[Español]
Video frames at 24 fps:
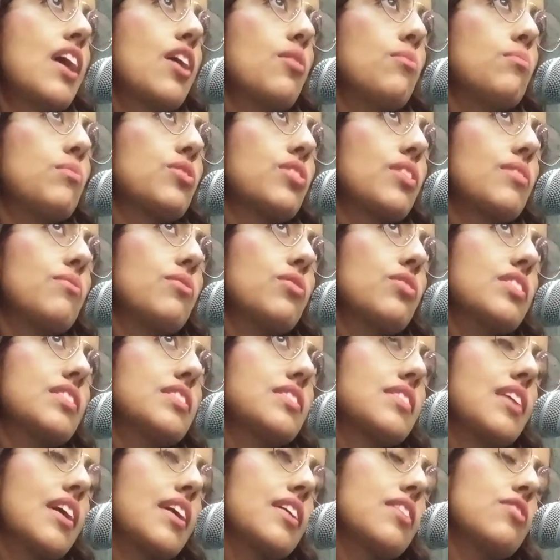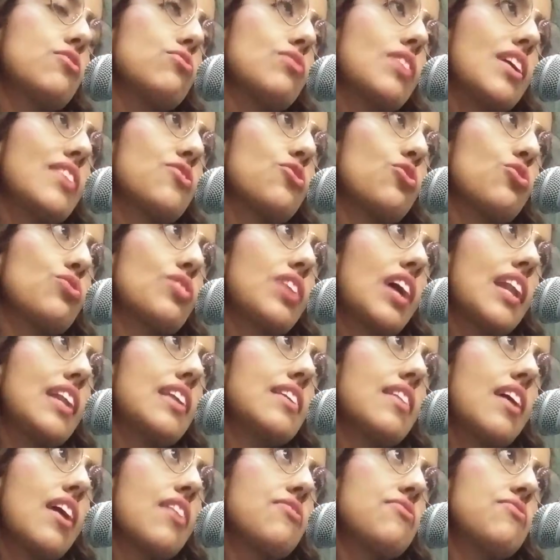cómo debo de estar en una
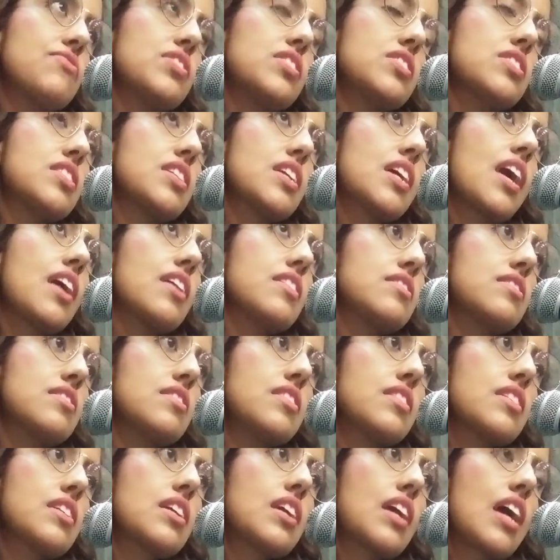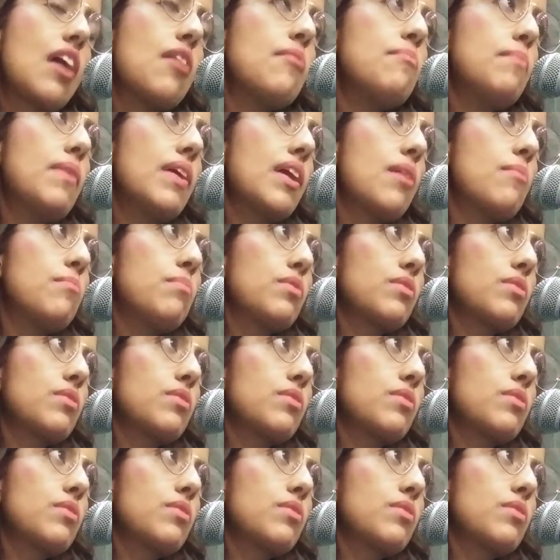totalidad física y psíquica para